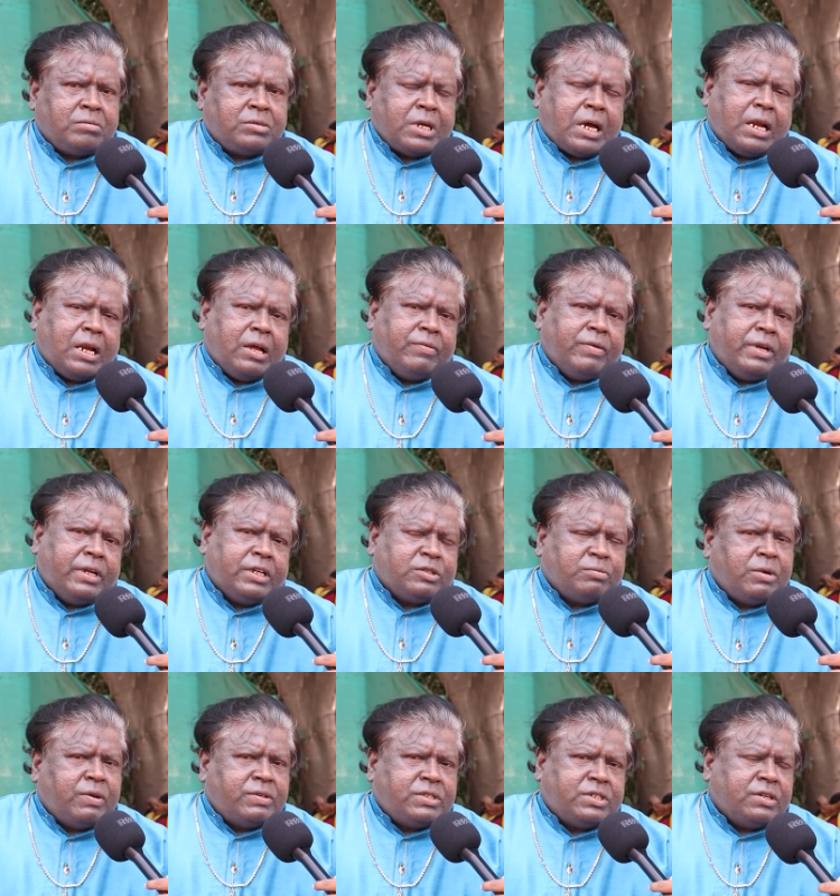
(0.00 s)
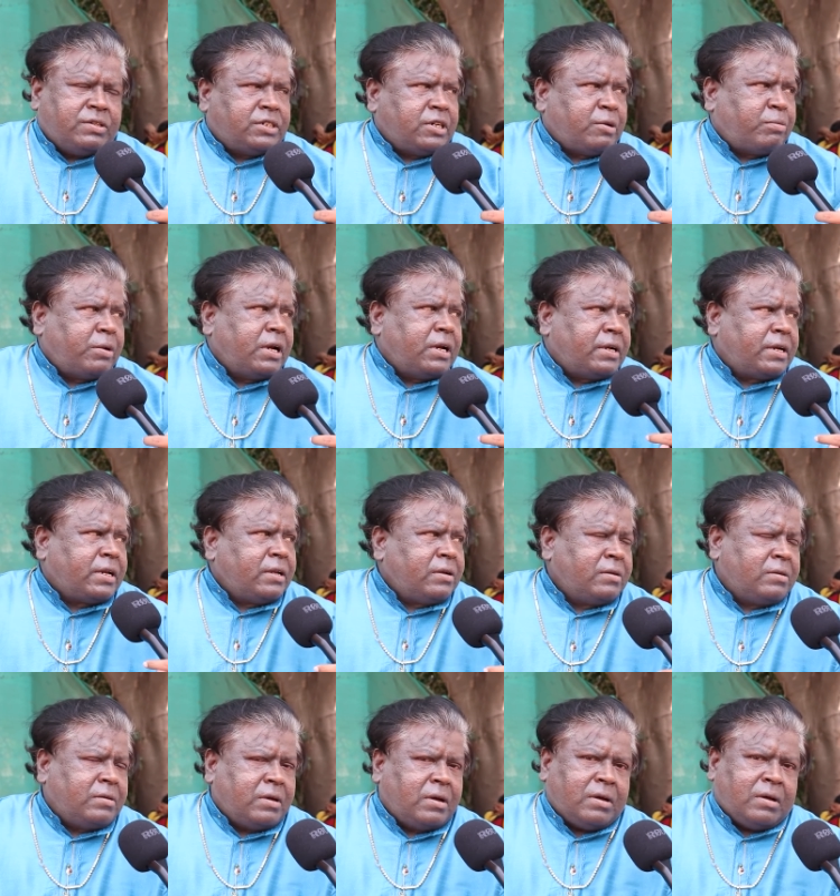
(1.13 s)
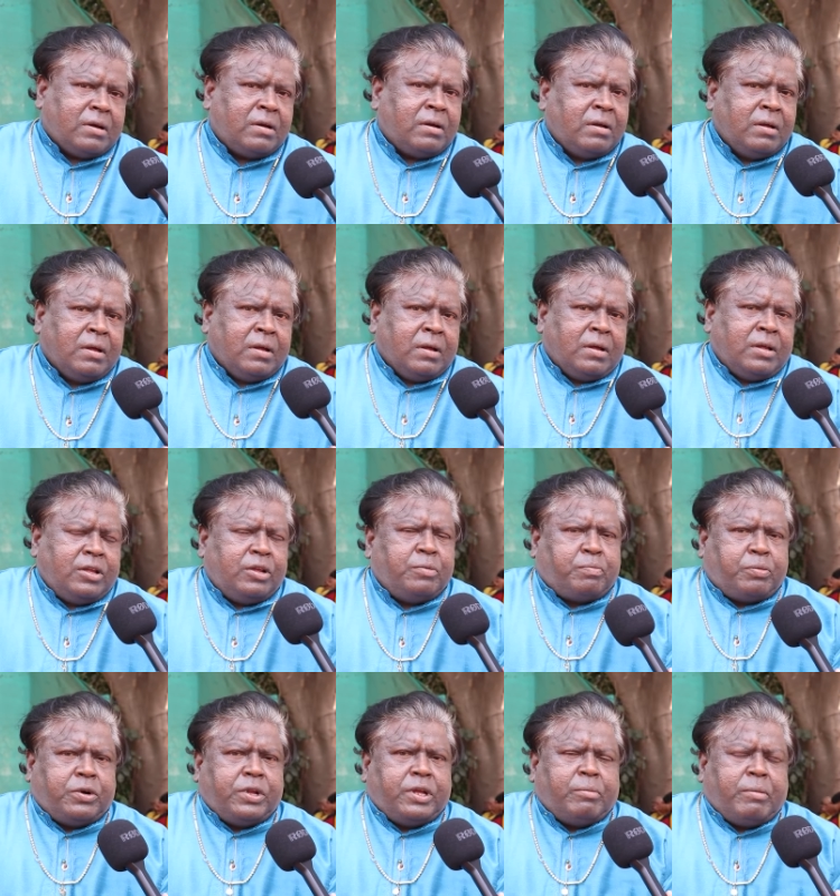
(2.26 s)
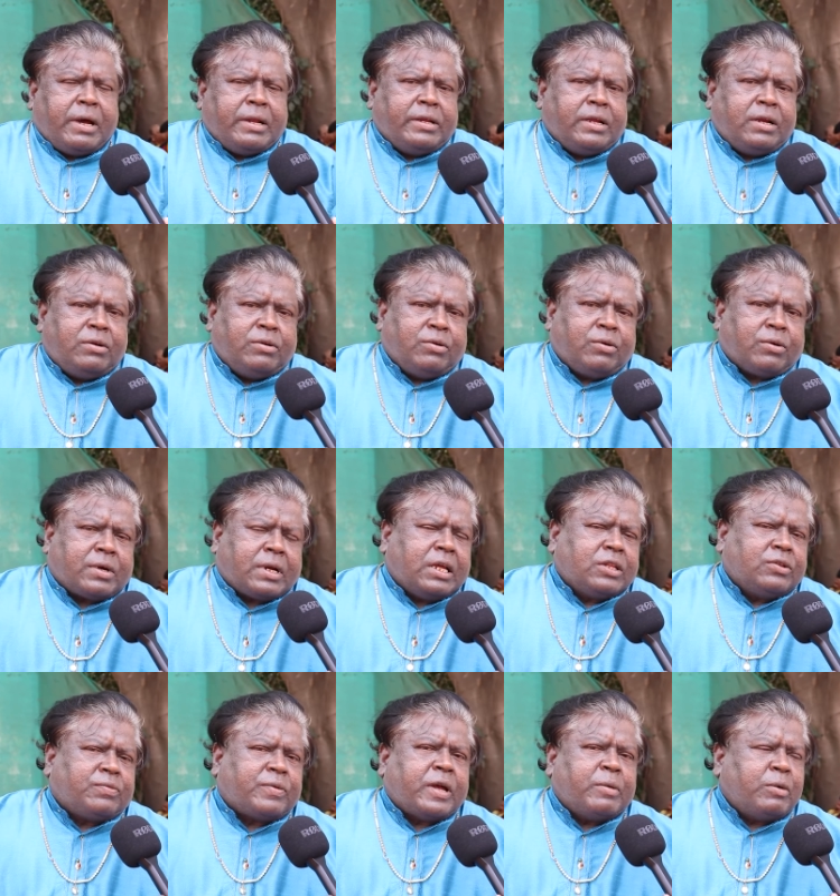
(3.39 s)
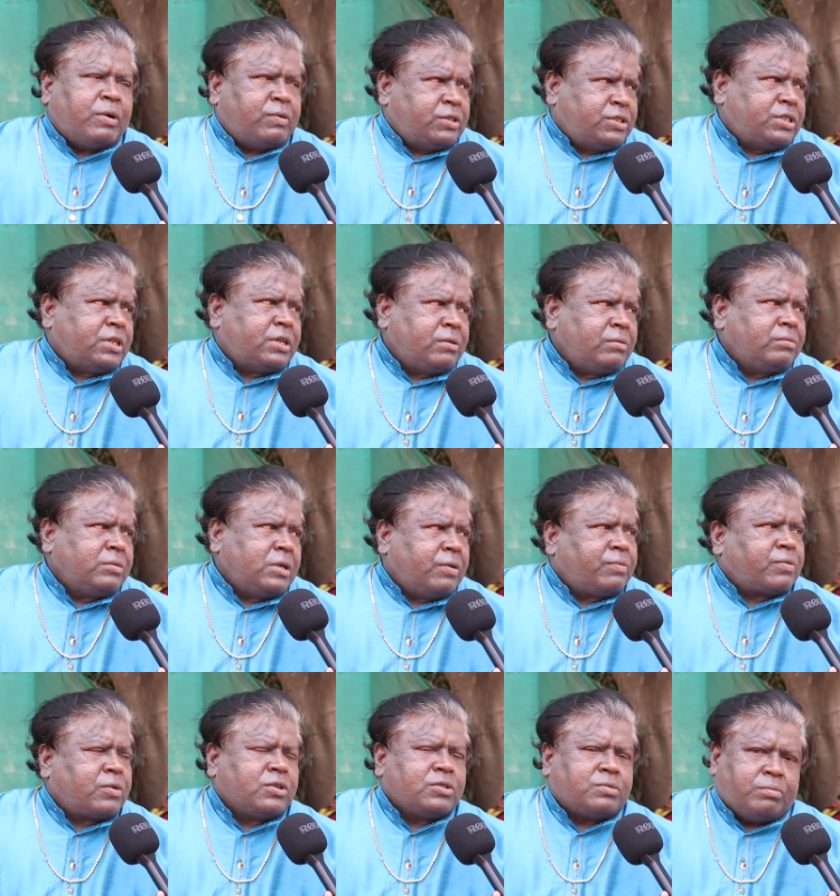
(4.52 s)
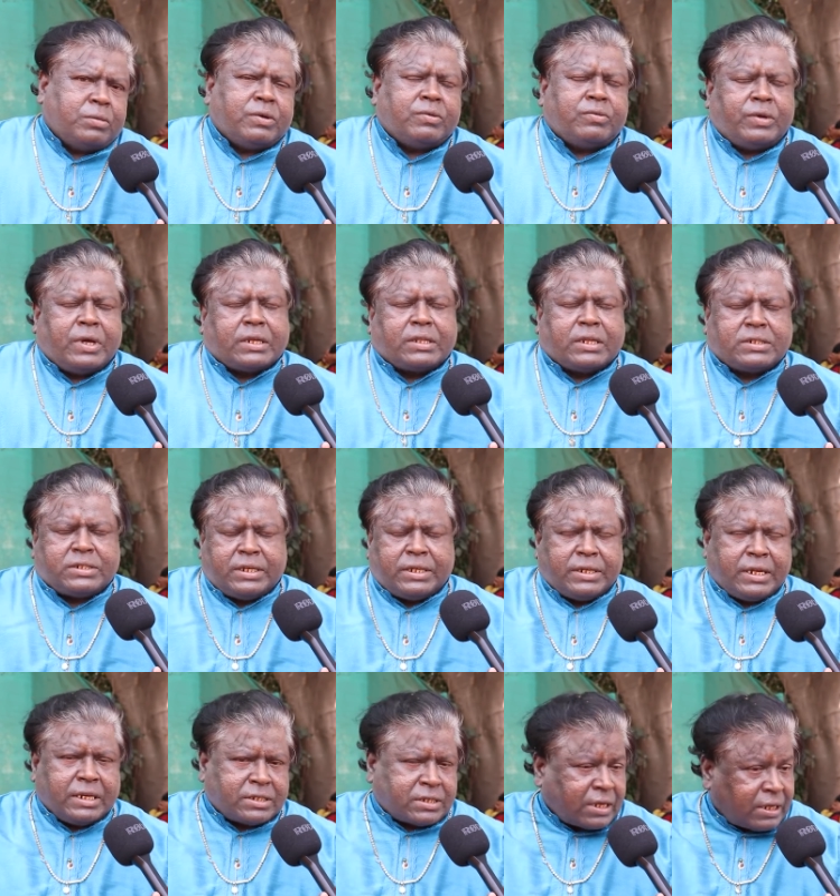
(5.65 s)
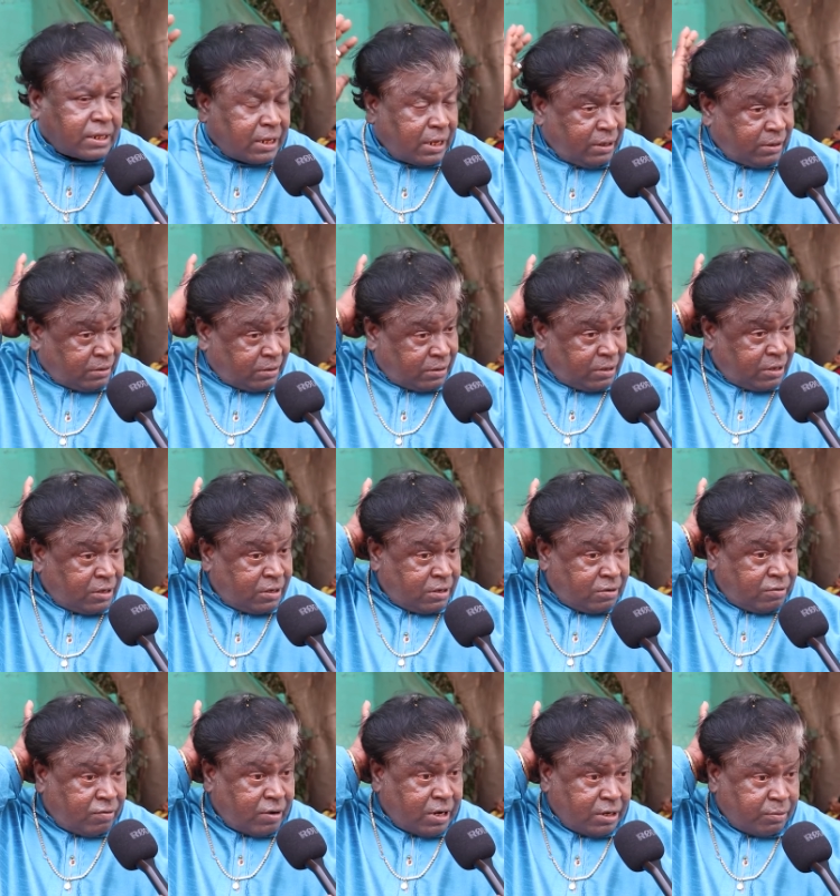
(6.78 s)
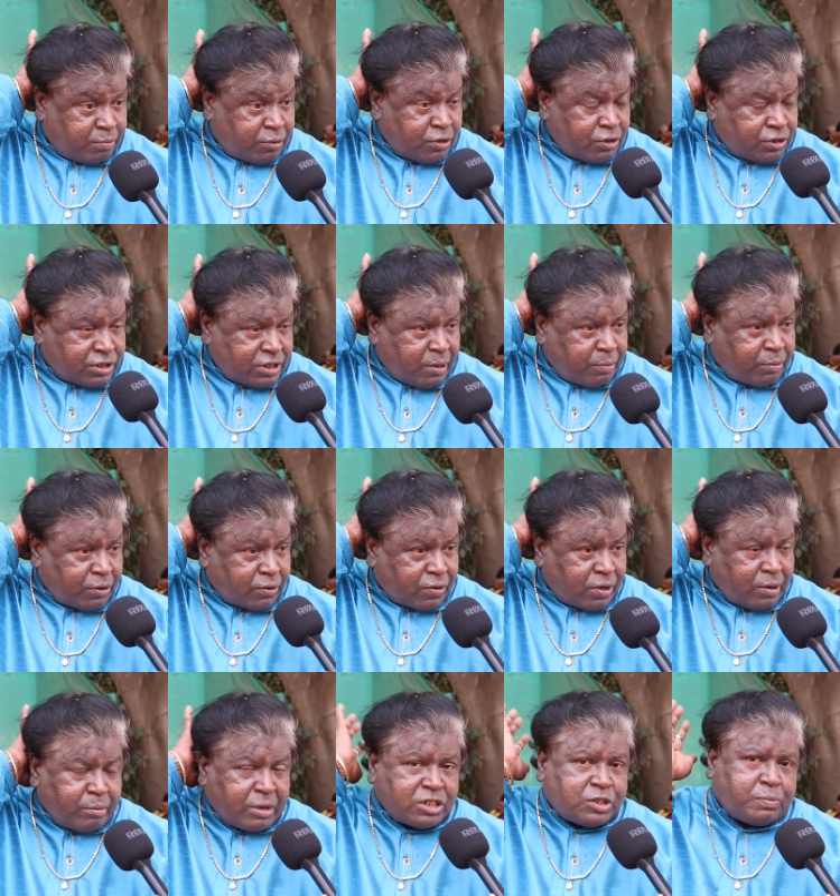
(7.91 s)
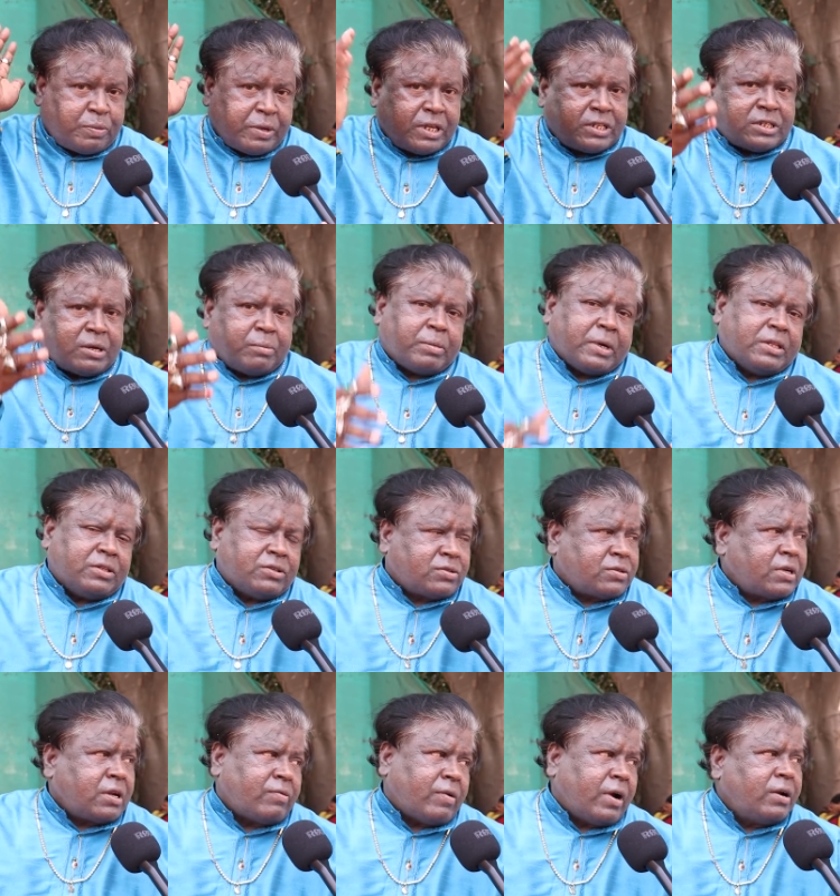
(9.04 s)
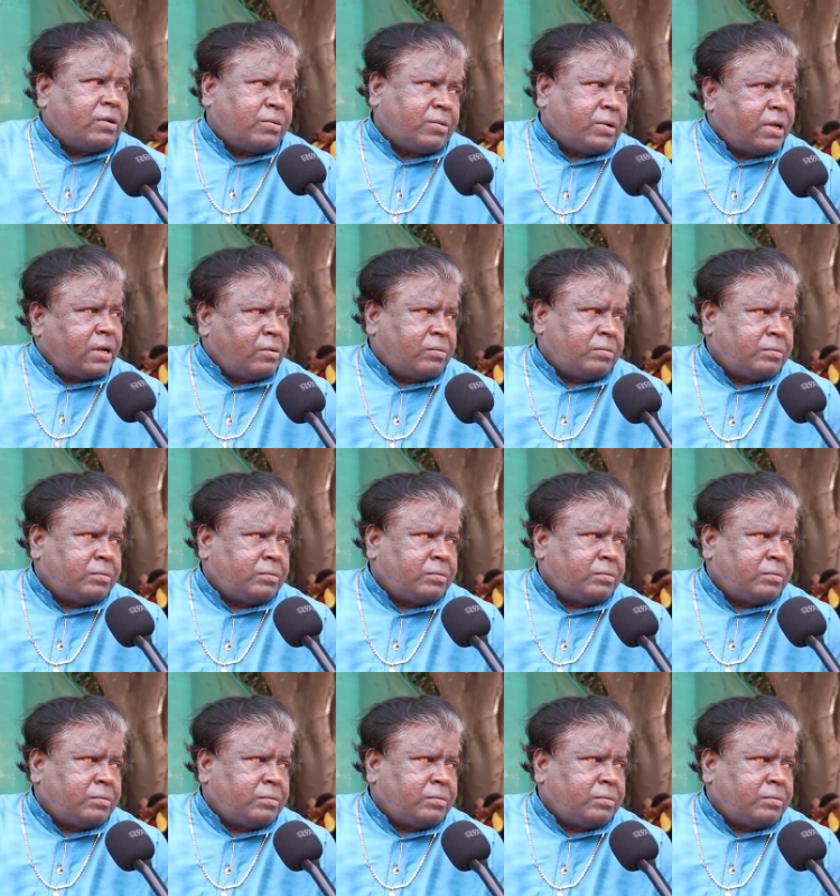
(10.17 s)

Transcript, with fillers: చాలా విన్నింగ్స్ మేము ఇచ్చాం చెప్పాలంటే ఇప్పుడు ఇమాన్యులు నౌకరాజు ఫైమా వచ్చారు అఫ్కోర్స్ మేము వీఆర్ ద సీనియర్స్ కదా వాళ్ళు ఇప్పుడు వచ్చినప్పుడు కూడా మంచి పేరు సంపాదించుకున్నారు వాళ్ళు కూడా